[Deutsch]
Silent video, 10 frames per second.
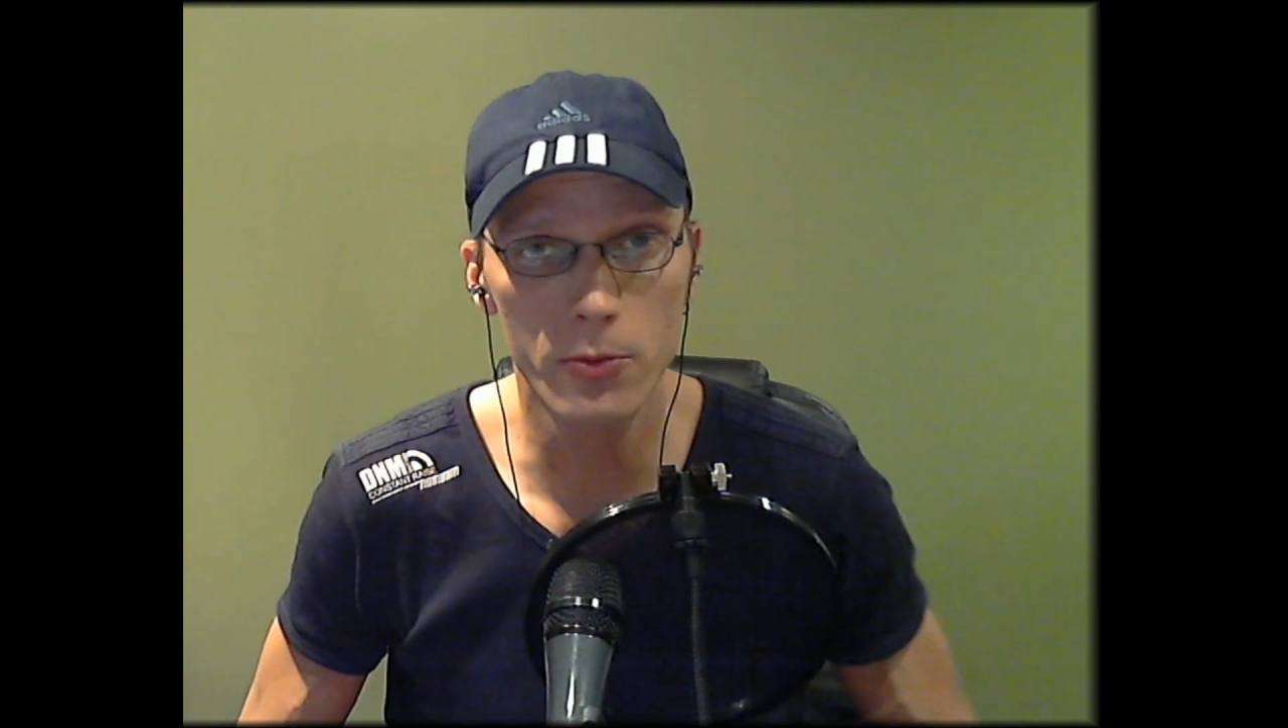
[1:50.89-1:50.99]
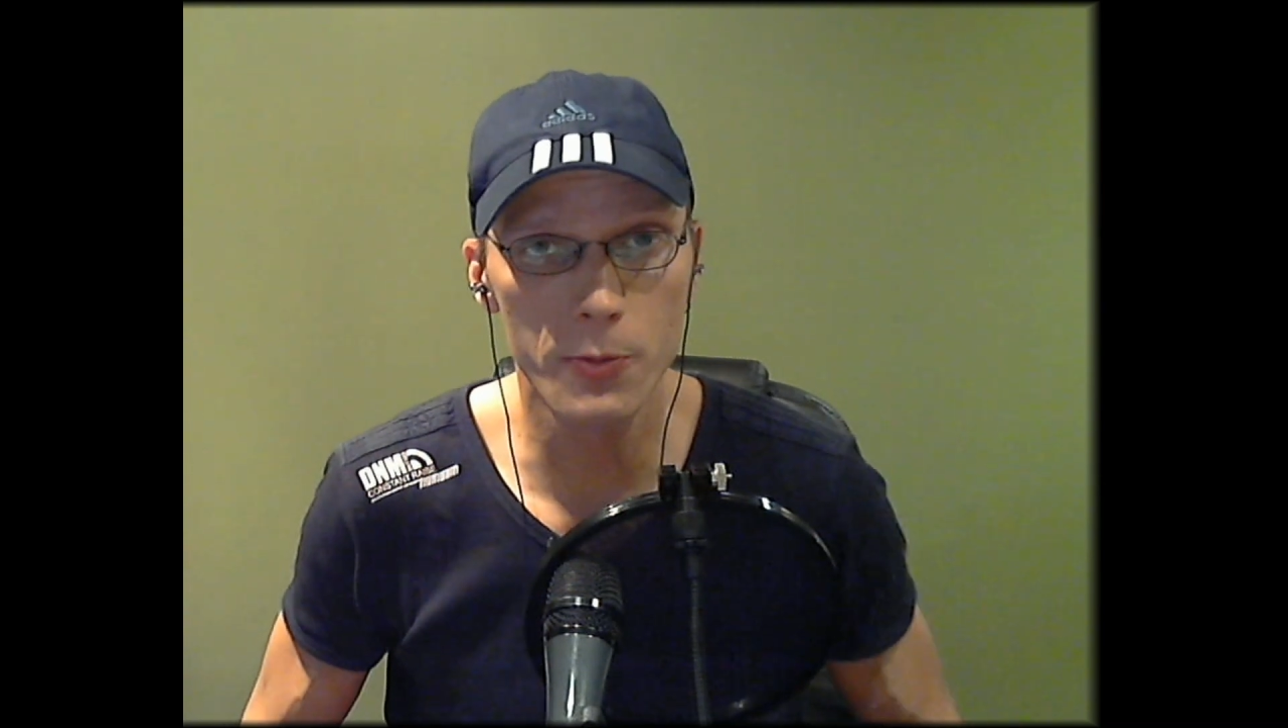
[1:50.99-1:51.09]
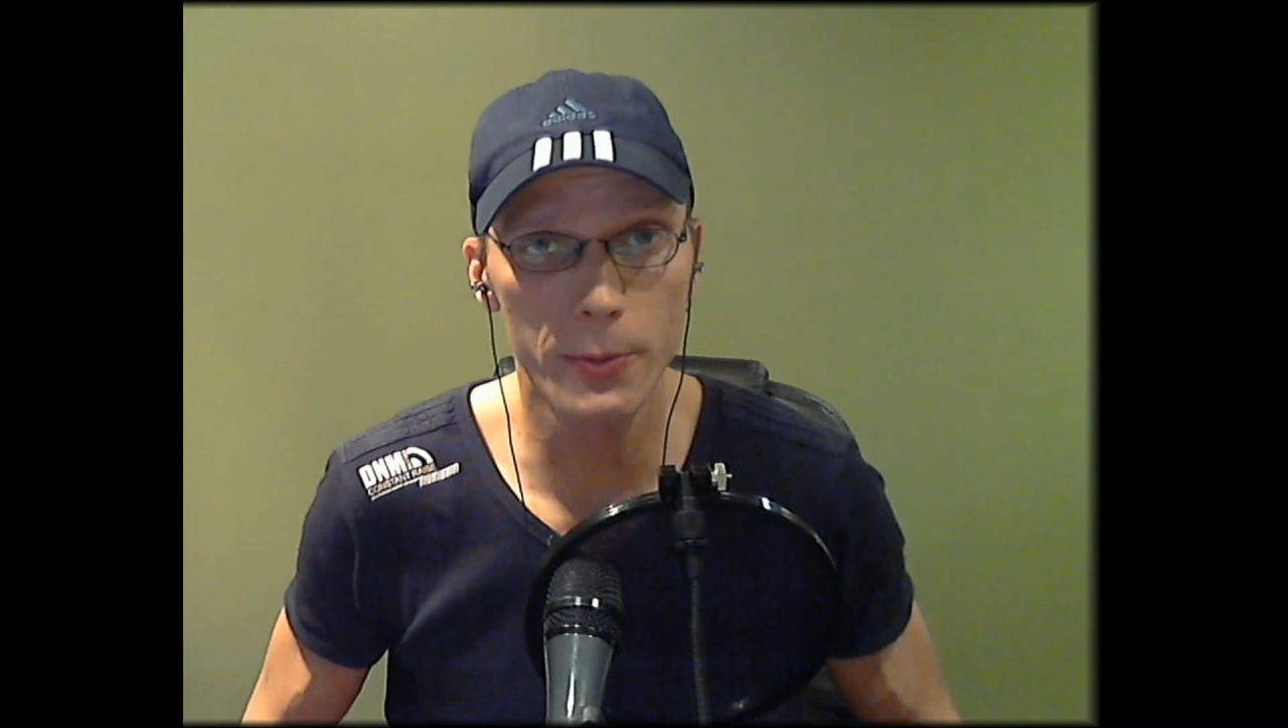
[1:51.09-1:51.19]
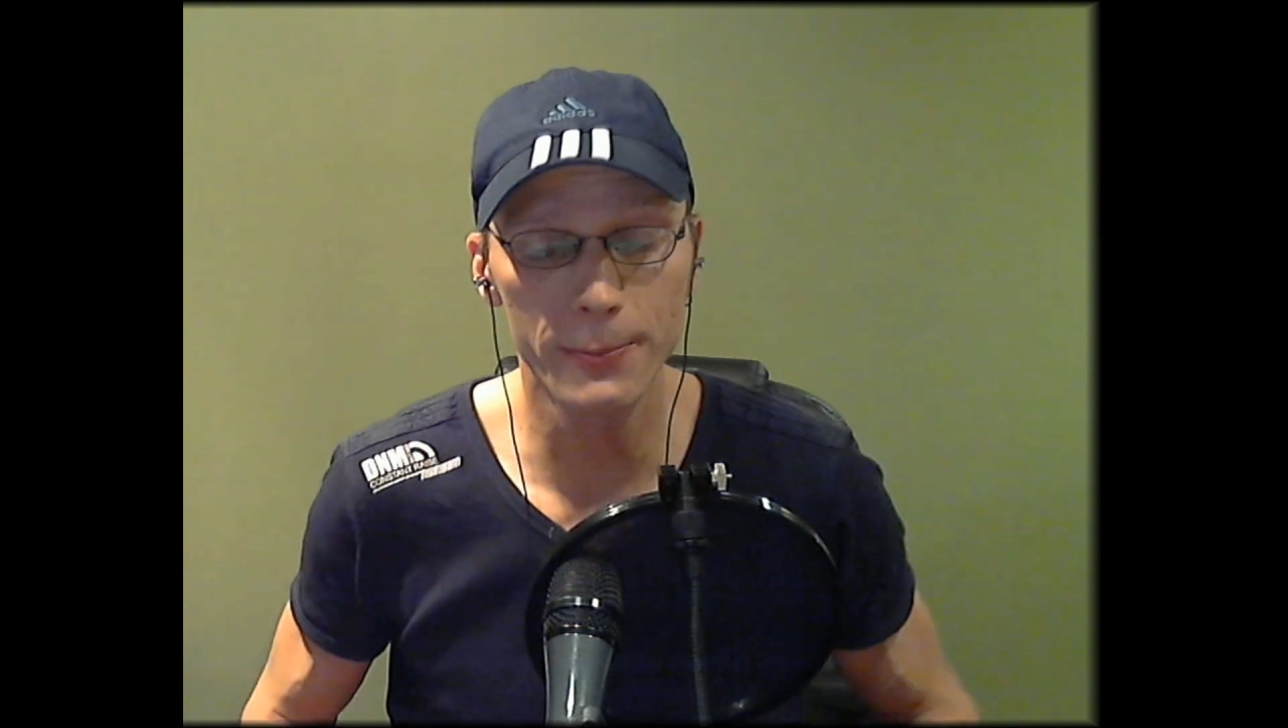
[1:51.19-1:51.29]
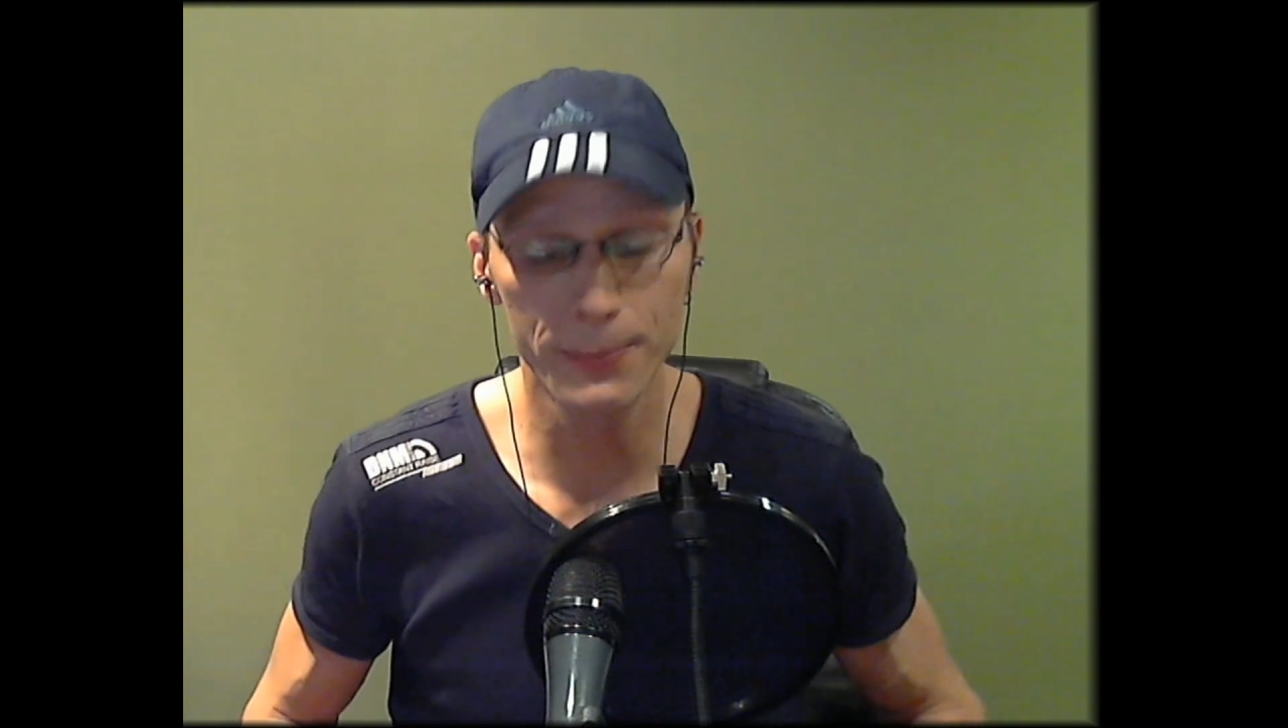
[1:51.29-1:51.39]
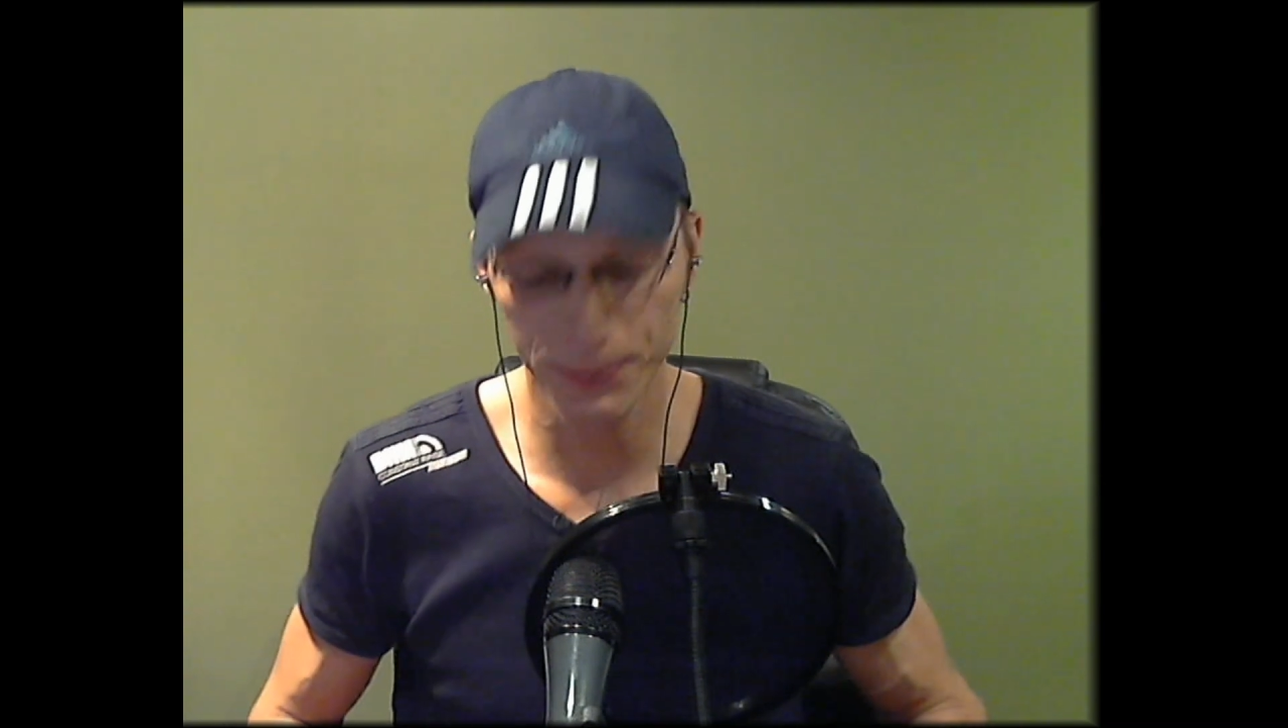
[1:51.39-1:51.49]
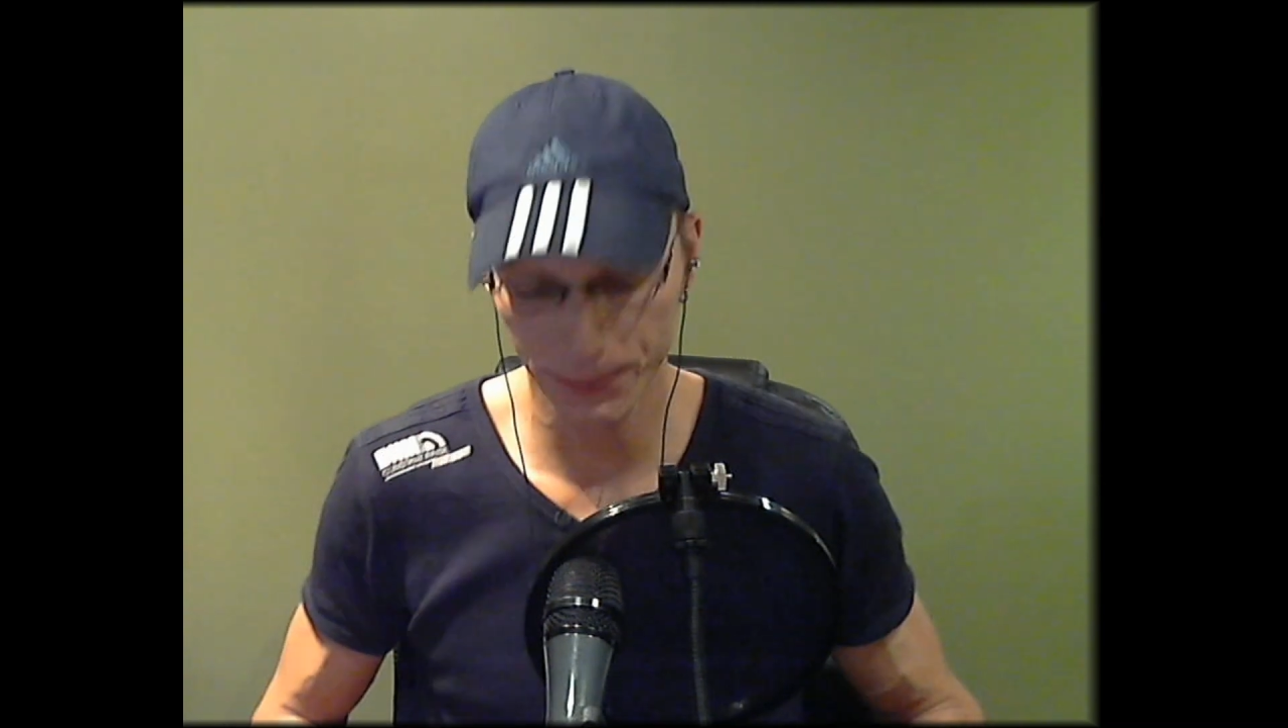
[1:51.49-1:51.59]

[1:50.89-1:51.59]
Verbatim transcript: spielen.